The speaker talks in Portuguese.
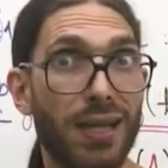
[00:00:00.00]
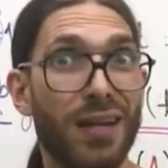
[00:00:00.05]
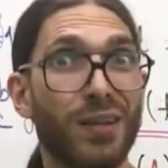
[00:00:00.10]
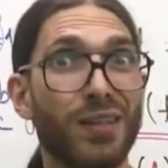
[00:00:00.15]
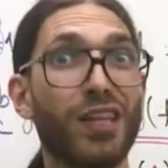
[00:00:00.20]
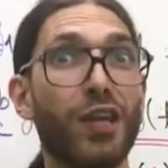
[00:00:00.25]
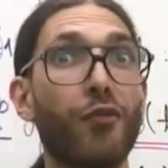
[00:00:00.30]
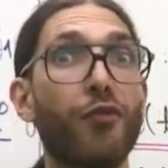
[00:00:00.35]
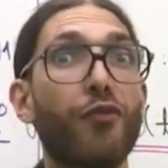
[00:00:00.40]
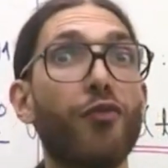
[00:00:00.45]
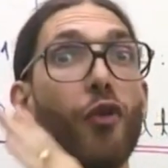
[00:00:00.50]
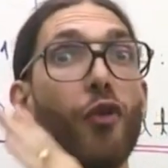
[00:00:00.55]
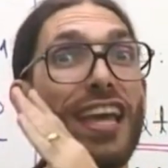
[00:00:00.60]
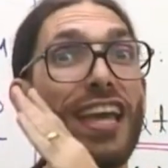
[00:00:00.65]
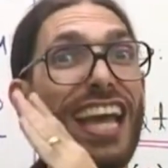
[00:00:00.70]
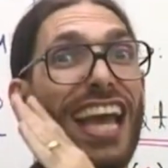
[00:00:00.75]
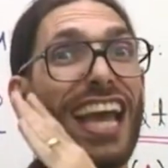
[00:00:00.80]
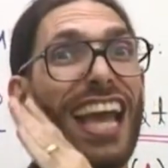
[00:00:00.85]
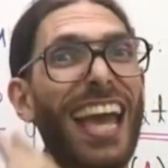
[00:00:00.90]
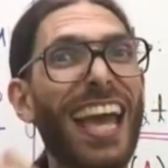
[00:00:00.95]
que
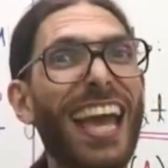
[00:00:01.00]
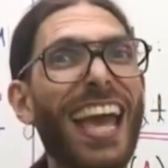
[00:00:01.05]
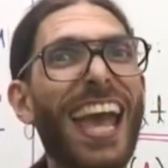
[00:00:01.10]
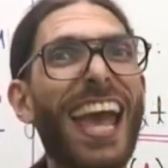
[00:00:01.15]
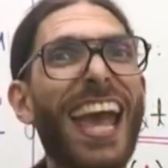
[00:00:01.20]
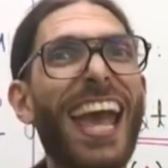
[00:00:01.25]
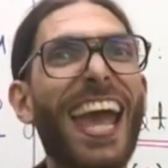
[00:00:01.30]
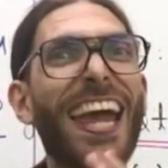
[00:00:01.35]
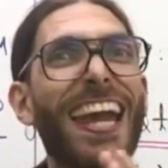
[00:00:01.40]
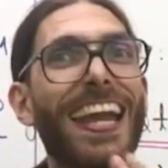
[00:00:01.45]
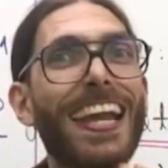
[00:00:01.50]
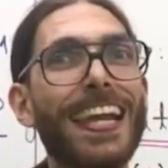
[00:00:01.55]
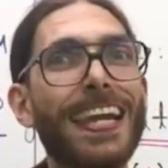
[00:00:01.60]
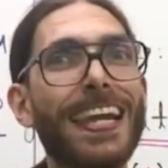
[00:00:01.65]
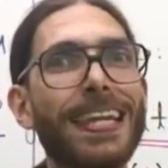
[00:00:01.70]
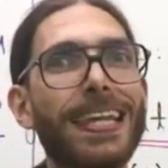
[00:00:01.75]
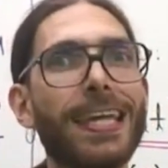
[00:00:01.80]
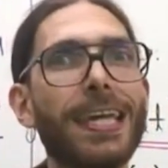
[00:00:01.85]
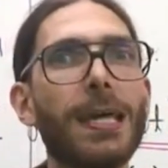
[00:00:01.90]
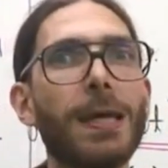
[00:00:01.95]
foi
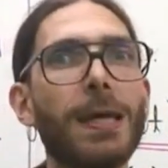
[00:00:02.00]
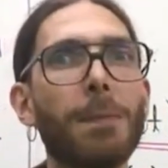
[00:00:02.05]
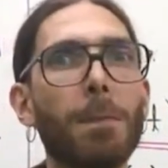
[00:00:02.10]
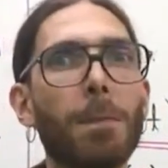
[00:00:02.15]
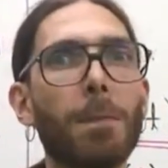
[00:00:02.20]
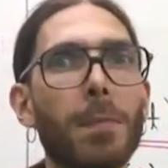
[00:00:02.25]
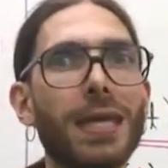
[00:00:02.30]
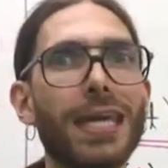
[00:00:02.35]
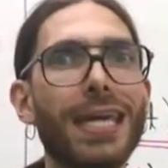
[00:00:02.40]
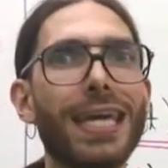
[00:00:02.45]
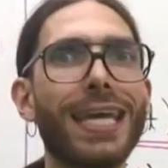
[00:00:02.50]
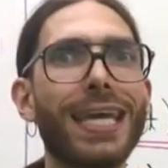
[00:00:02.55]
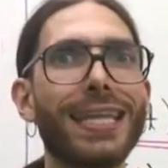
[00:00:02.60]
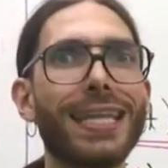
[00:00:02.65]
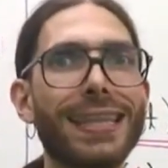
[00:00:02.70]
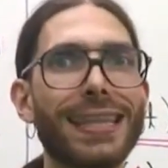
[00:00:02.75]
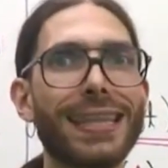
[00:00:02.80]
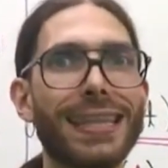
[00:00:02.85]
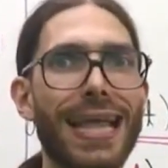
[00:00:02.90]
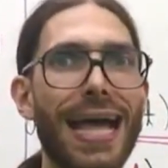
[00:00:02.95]

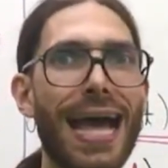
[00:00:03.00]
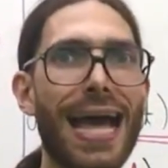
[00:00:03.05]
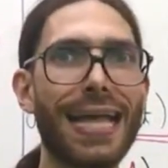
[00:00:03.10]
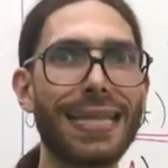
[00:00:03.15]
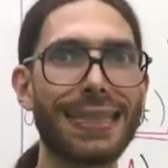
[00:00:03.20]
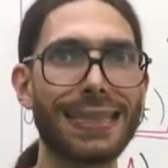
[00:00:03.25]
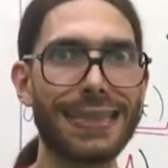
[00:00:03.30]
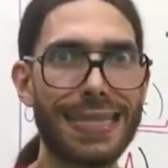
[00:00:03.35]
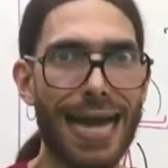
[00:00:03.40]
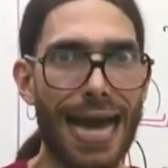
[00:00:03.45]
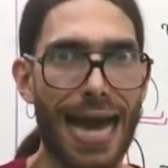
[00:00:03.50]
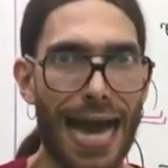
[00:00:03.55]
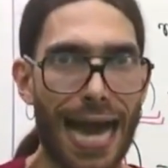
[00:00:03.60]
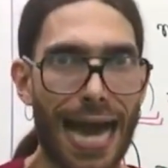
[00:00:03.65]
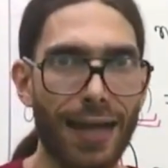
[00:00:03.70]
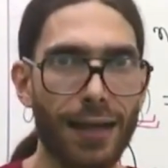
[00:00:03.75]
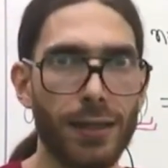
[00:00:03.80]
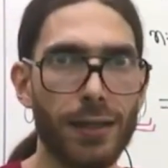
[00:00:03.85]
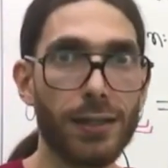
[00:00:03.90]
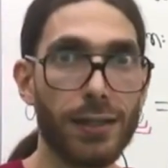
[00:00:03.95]

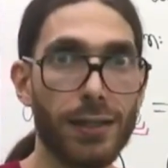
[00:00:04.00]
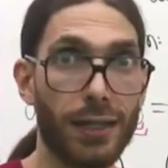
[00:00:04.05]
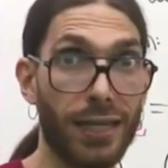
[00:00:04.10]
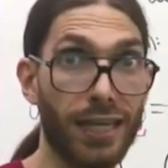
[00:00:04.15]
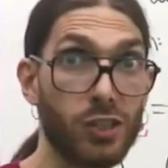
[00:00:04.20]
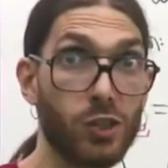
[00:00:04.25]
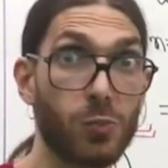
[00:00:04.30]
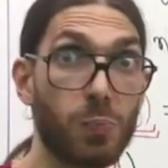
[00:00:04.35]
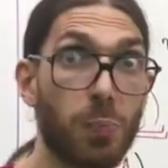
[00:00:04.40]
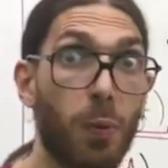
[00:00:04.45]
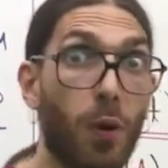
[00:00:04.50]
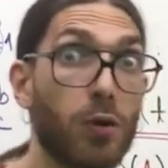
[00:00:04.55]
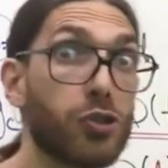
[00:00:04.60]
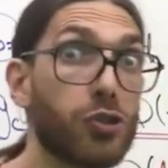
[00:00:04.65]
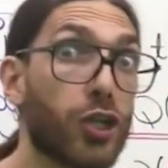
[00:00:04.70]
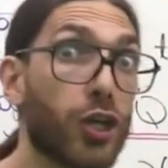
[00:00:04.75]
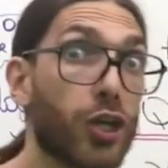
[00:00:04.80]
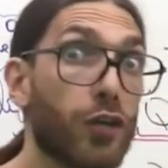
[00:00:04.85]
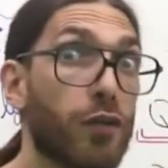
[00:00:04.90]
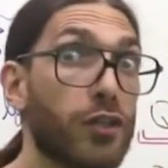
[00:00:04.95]
eliminada. Responde o
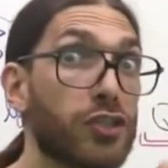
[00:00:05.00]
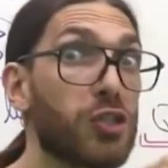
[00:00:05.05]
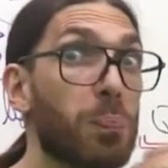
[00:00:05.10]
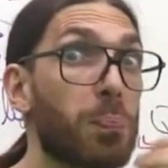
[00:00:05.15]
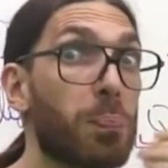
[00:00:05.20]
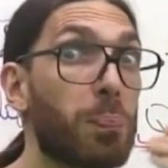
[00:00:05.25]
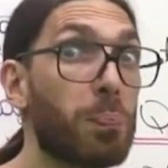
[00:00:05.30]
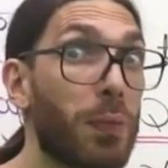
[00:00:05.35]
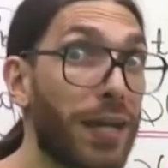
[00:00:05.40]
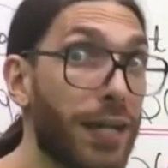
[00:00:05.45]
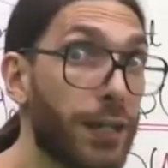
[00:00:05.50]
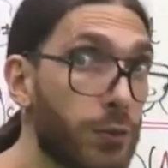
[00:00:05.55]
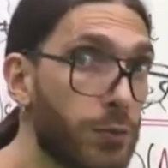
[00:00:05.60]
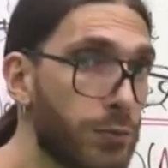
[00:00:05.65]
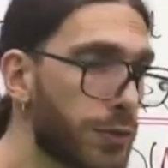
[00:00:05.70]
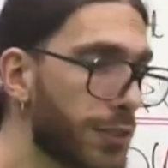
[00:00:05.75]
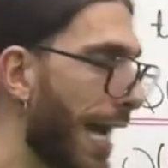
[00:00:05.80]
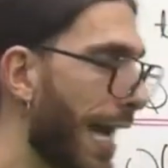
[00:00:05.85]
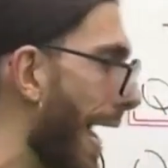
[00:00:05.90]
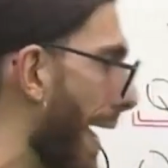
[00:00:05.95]
que eu vou te
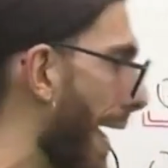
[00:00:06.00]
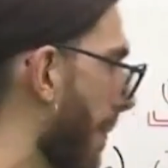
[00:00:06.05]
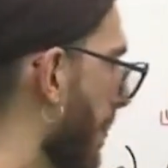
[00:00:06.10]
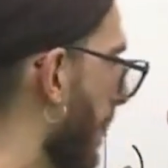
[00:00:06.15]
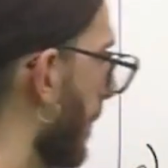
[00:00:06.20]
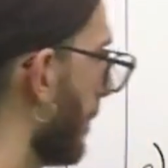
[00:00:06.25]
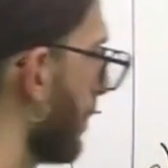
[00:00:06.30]
perguntar.